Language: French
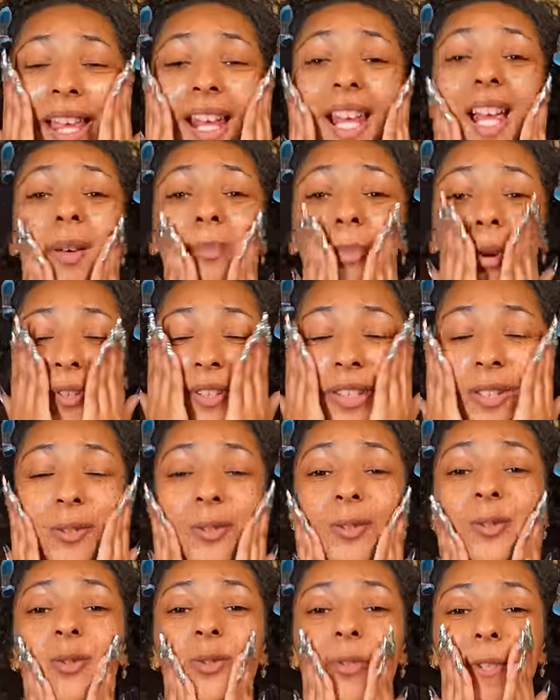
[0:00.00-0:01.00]
Elle a abordé
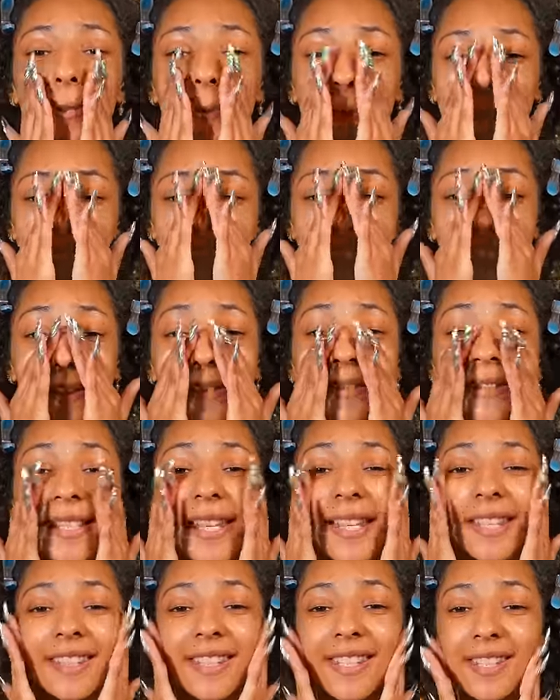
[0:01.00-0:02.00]
le sujet de ses
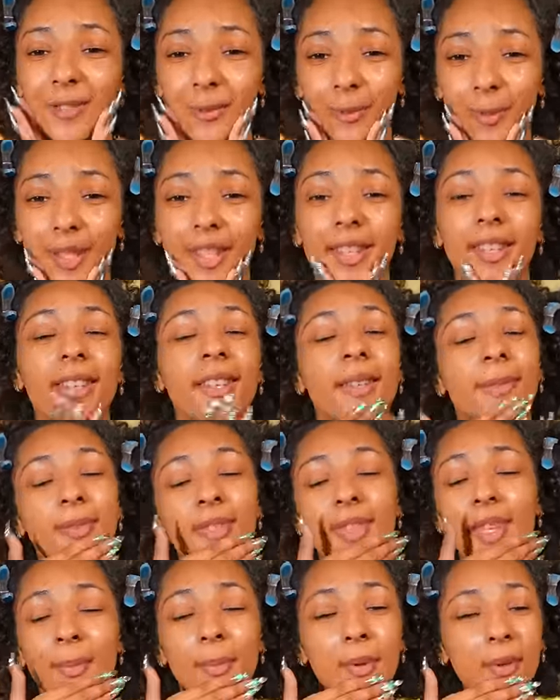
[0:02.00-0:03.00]
derniers souhaits et
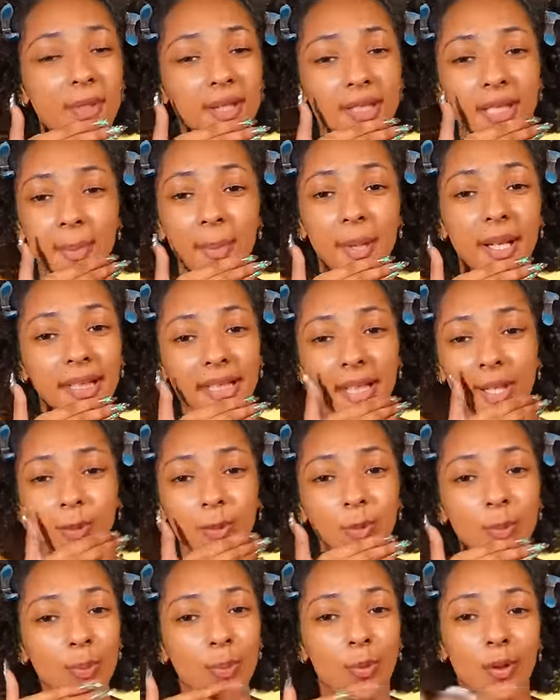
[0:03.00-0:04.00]
évidemment j'étais prête à
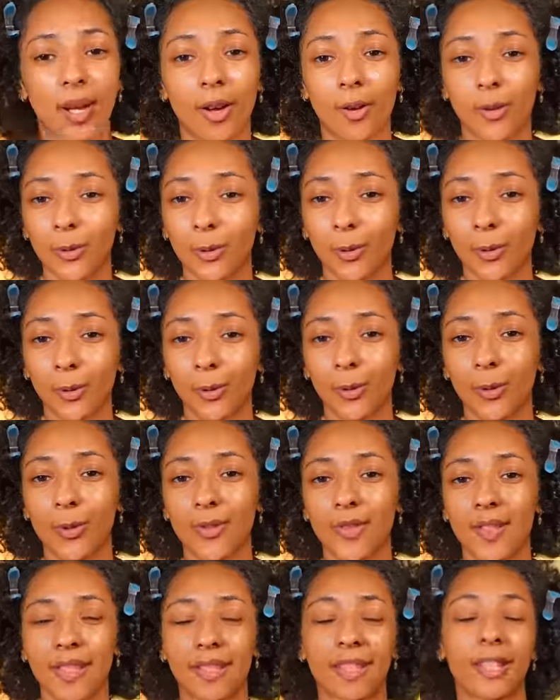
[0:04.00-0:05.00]
tout pour la rendre
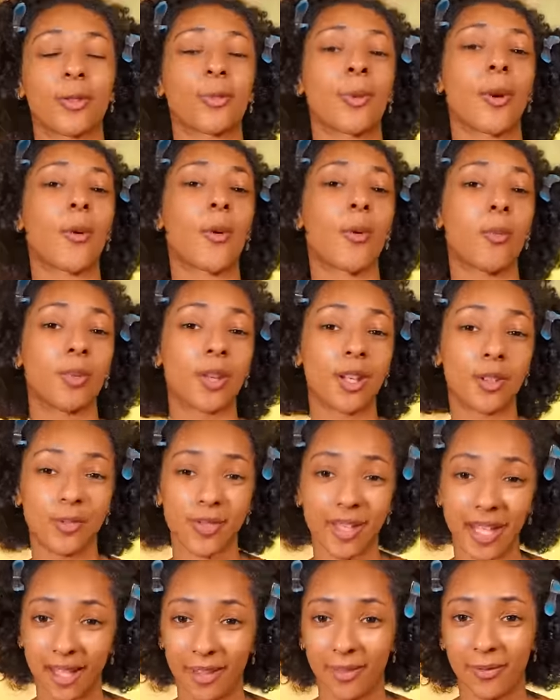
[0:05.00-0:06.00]
heureuse et qu'elle soit comblée
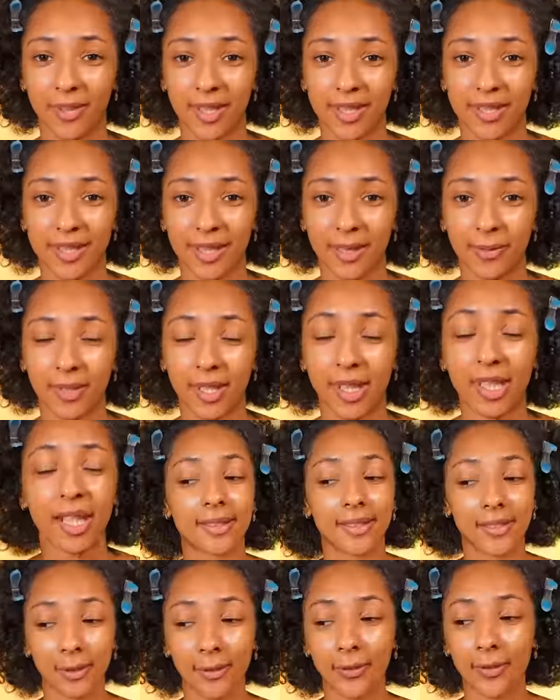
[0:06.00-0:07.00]
jusqu'à la fin de sa vie,
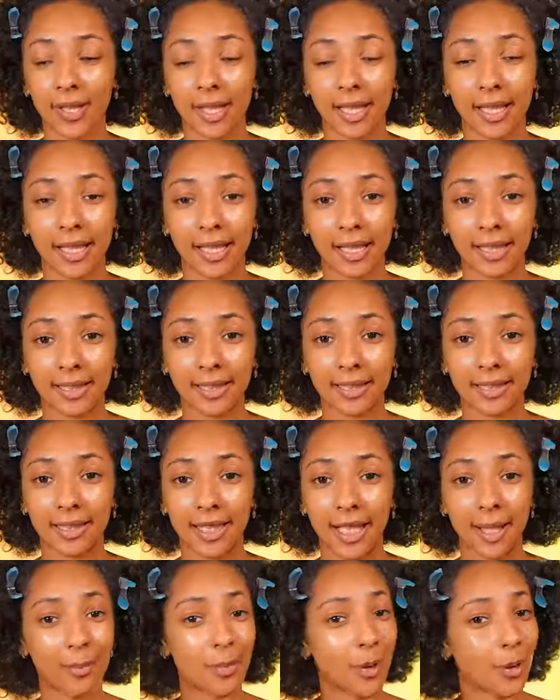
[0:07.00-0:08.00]
sauf qu'elle a
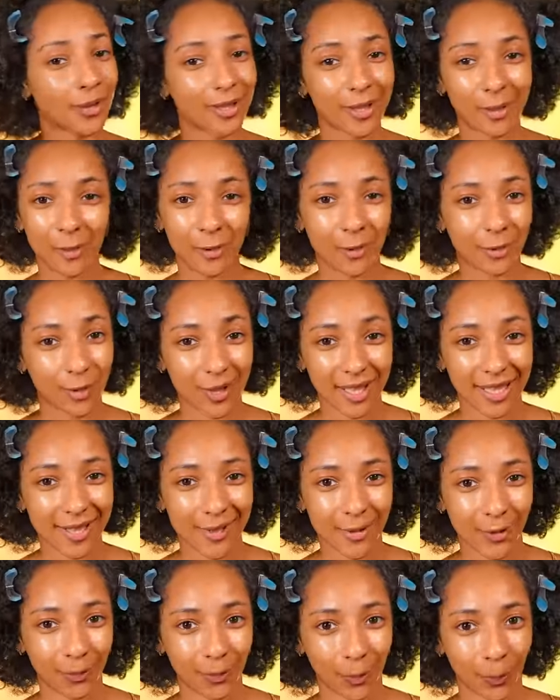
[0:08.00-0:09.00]
abordé le sujet
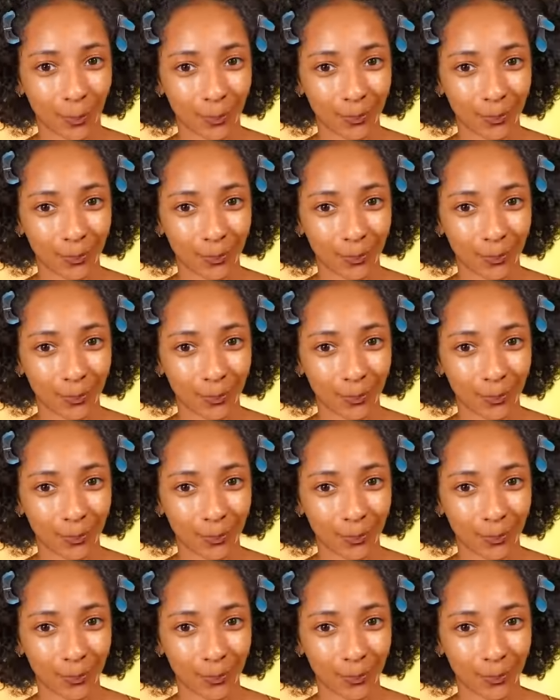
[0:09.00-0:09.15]
des enfants.